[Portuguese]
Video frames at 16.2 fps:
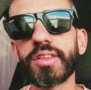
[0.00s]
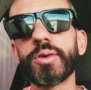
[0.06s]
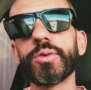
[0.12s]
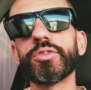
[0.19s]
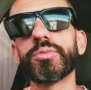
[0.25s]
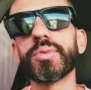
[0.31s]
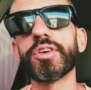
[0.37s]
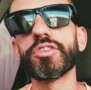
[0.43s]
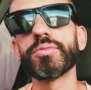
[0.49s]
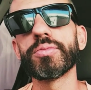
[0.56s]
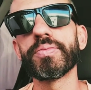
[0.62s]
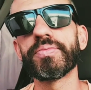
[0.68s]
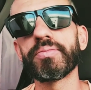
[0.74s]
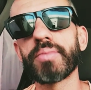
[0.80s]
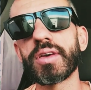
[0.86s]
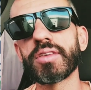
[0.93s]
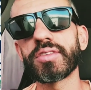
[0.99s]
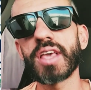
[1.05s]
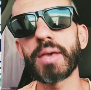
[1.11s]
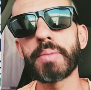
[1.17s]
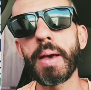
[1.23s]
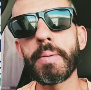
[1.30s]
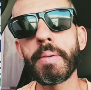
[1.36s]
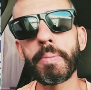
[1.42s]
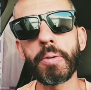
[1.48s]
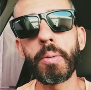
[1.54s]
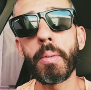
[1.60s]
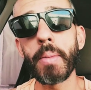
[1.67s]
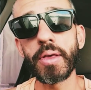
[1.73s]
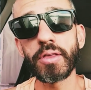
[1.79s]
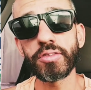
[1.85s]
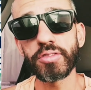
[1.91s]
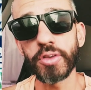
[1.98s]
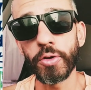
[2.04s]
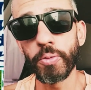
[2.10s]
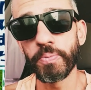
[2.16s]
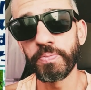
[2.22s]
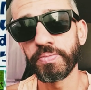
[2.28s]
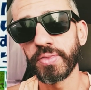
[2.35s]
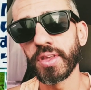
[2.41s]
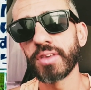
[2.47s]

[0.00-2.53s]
a Deus mesmo, mas quem bebe o problema é seu,